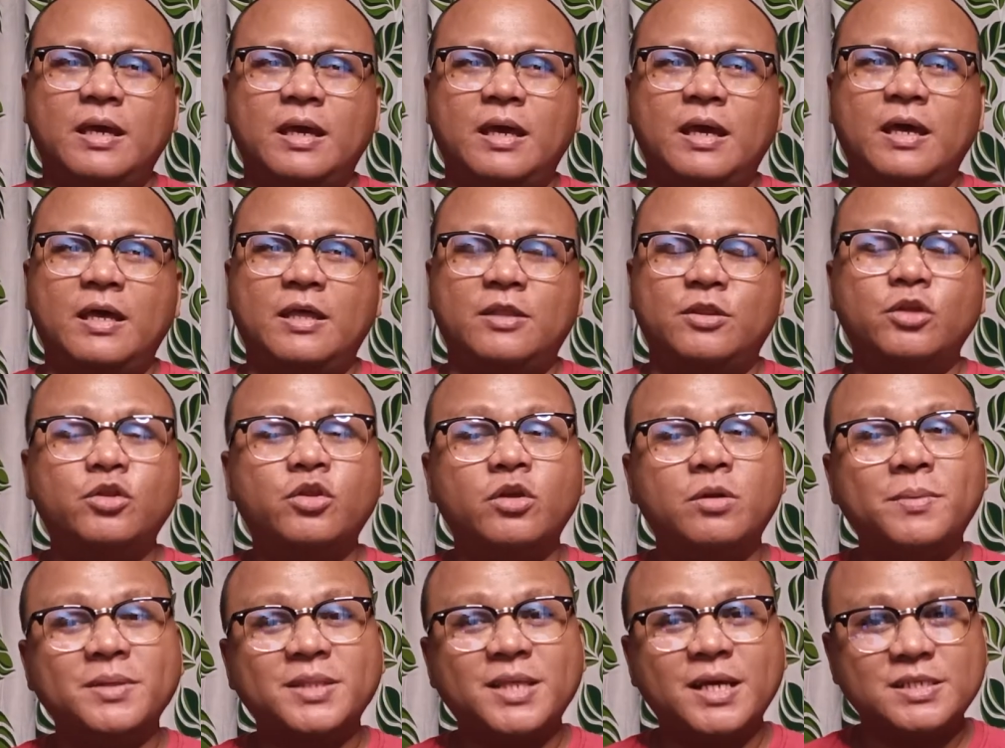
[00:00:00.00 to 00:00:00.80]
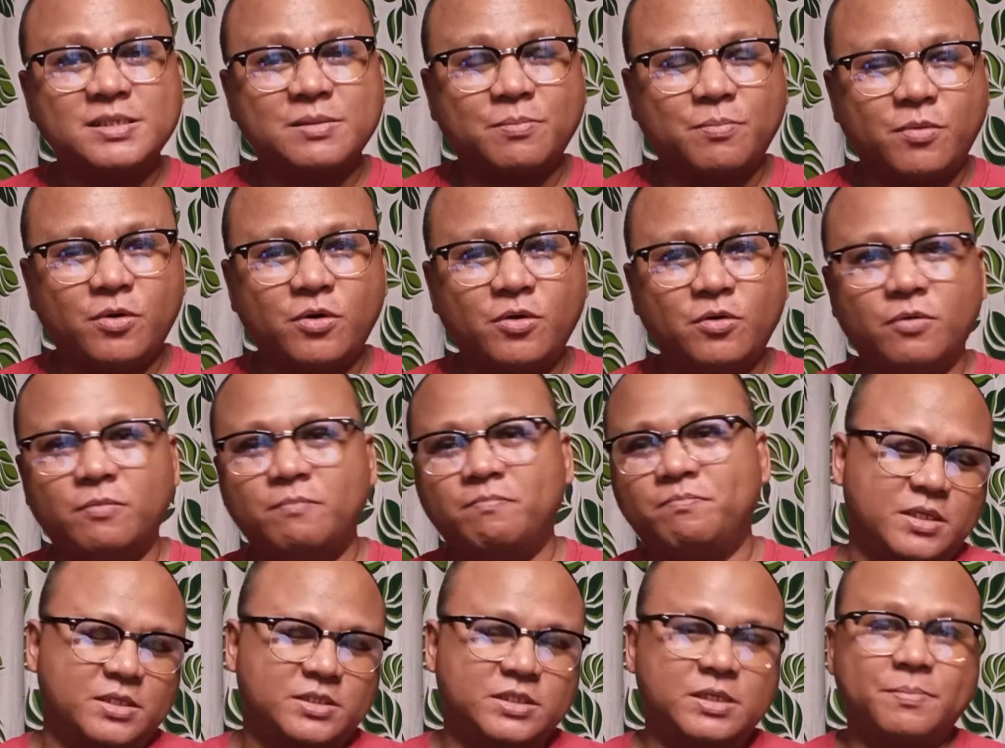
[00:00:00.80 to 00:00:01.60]
eh dito naman tayo sa Pro
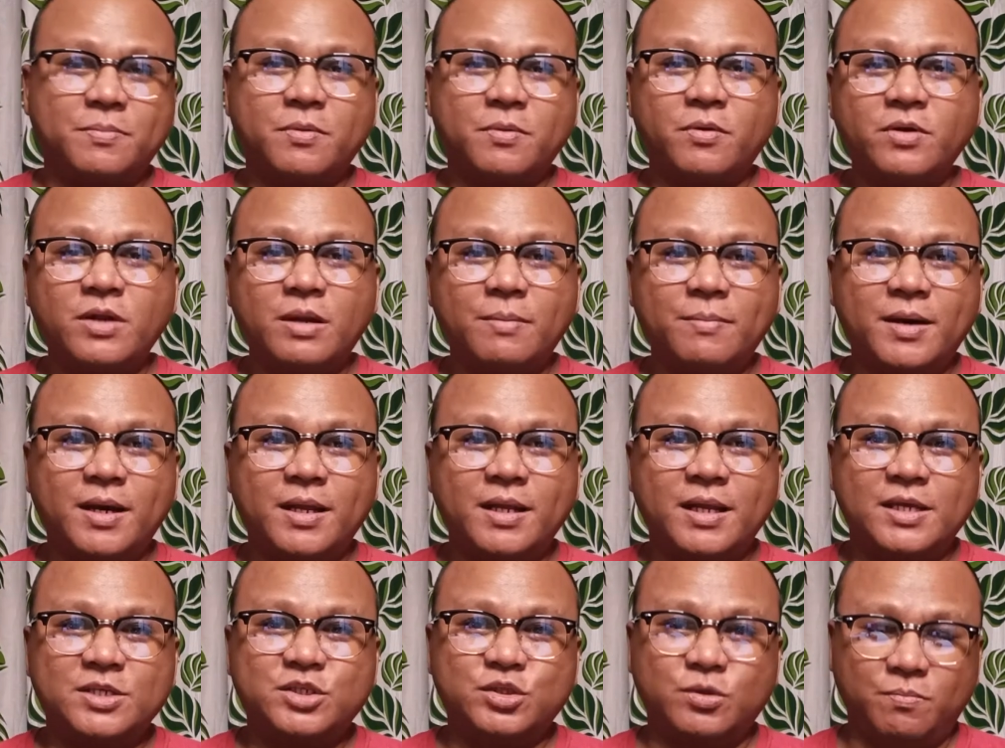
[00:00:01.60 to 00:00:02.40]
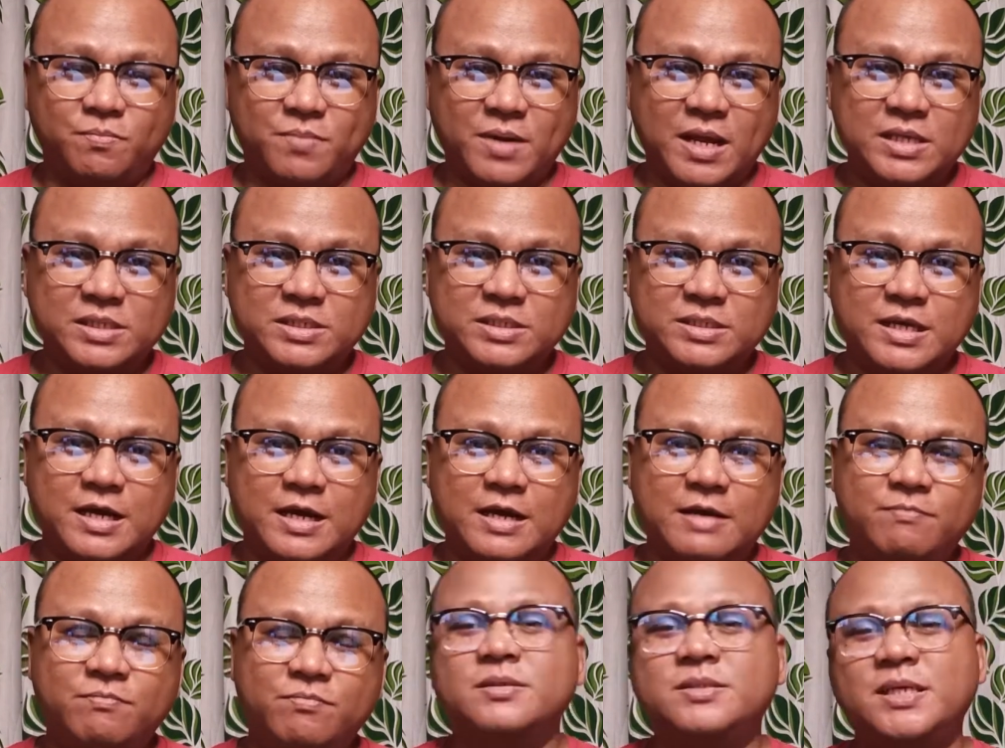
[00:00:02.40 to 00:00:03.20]
sa Pro naman is yung price niya